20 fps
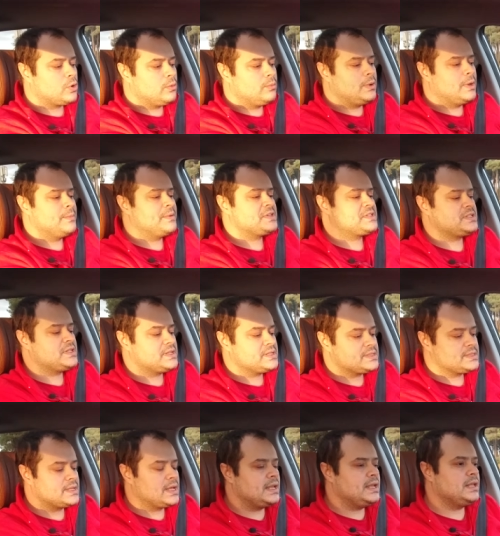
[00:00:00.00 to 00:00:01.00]
problem
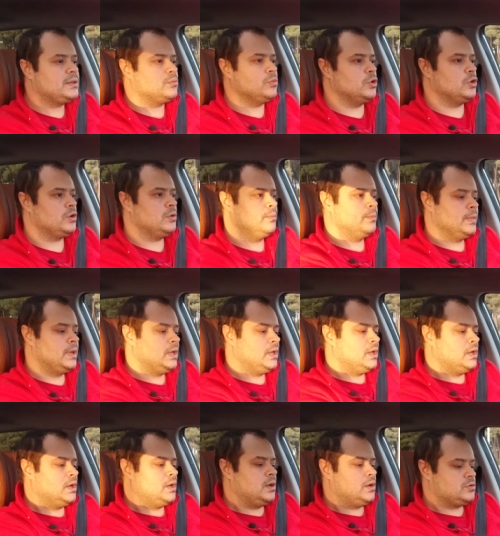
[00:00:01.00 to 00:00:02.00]
yaşayacağınızı zannetmiyorum.
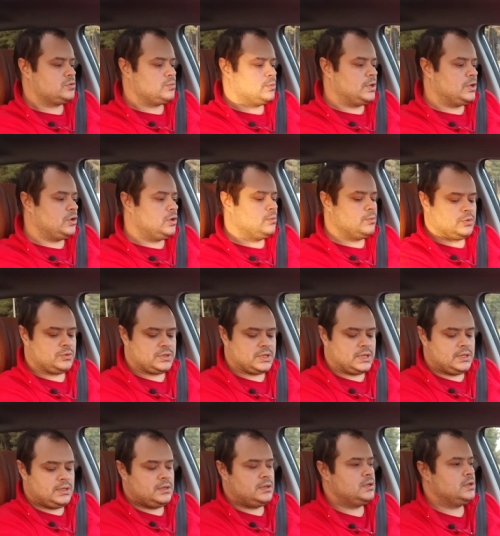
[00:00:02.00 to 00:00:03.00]
Şu manuel
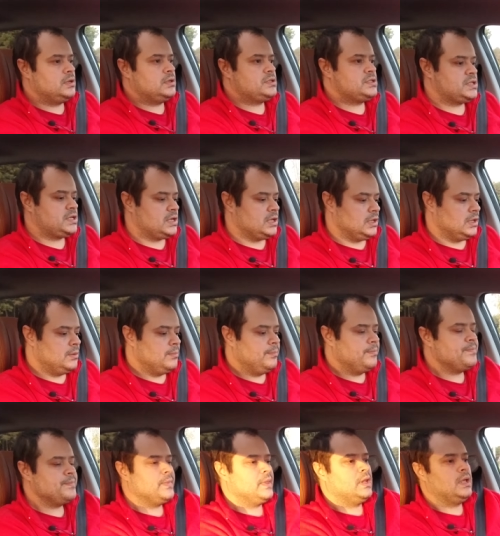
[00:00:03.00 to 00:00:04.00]
moddan çıkalım.
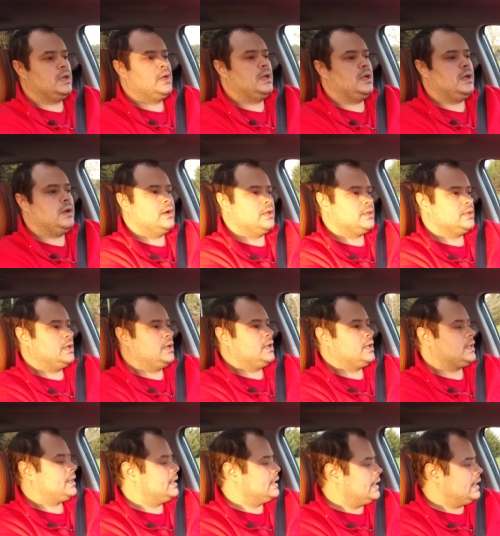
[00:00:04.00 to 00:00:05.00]
Evet.
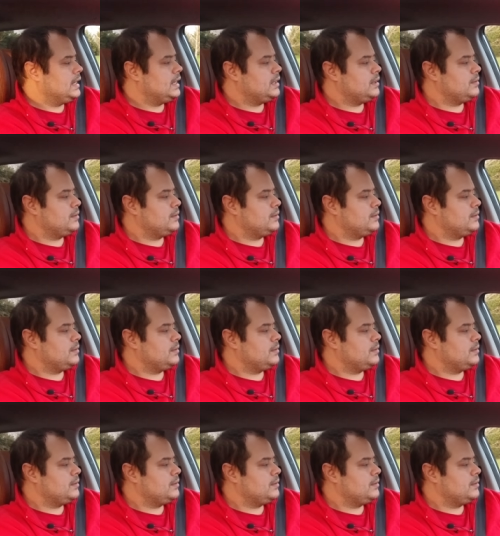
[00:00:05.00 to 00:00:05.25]
Genel